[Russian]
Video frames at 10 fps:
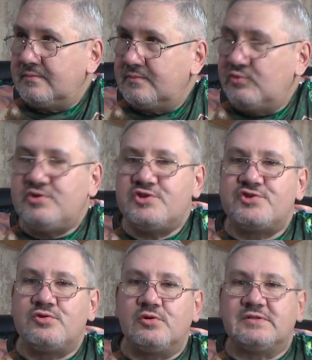ну не
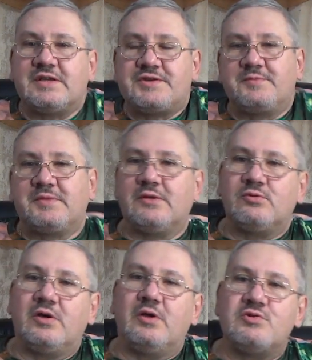жор, скажем так,
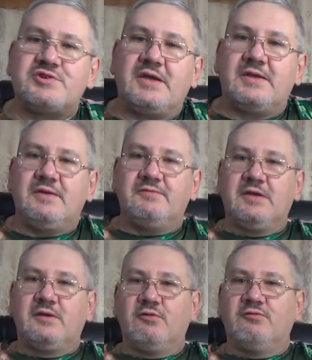но хороший
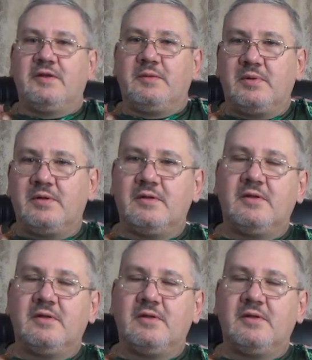активный клев рыбы.